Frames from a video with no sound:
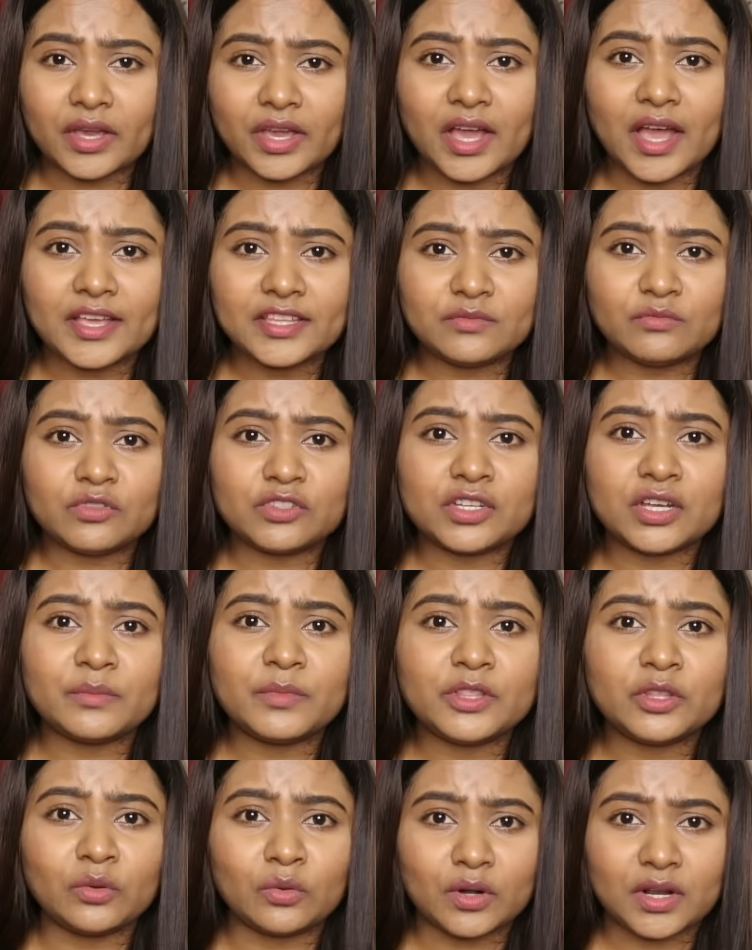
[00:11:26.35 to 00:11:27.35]
ओके गाइस मुझे
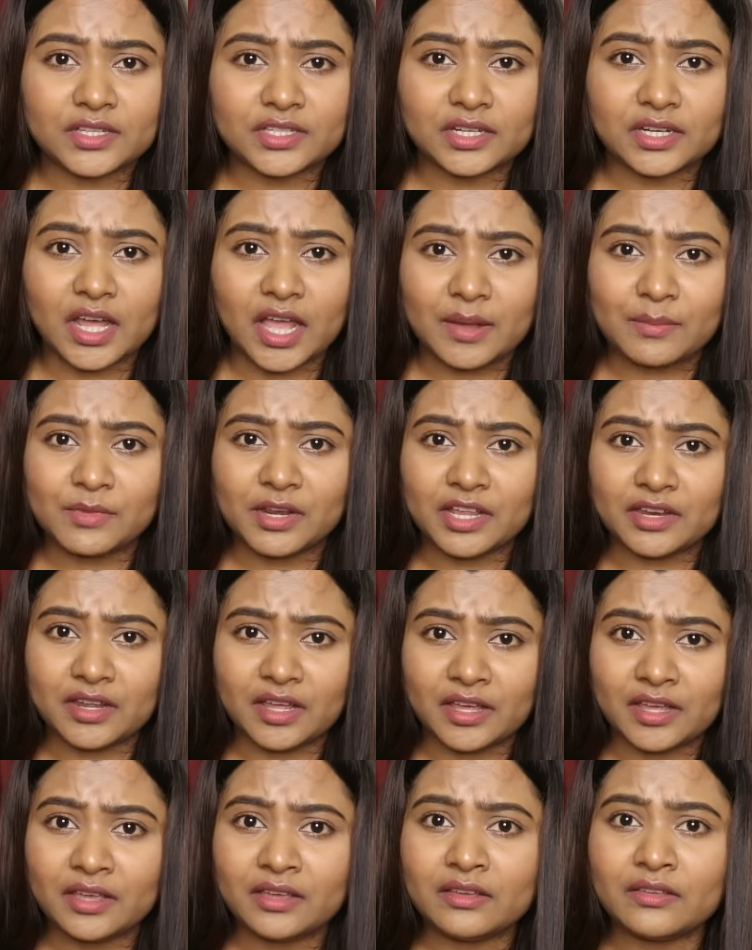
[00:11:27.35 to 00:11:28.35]
अभी थोड़ा सा टाइम
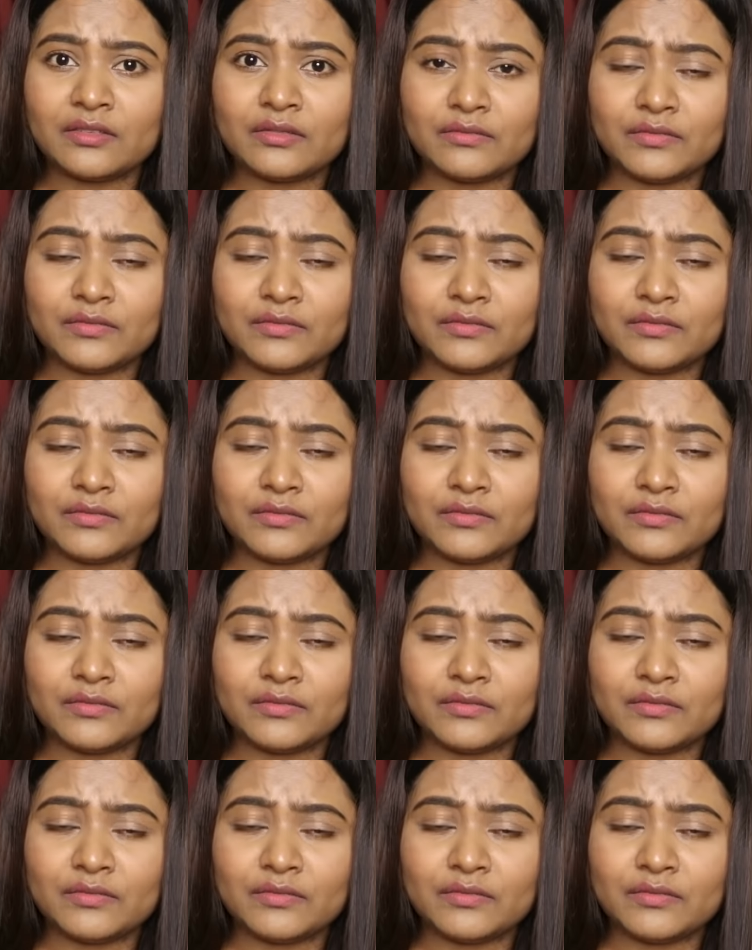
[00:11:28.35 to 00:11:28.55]
लेना है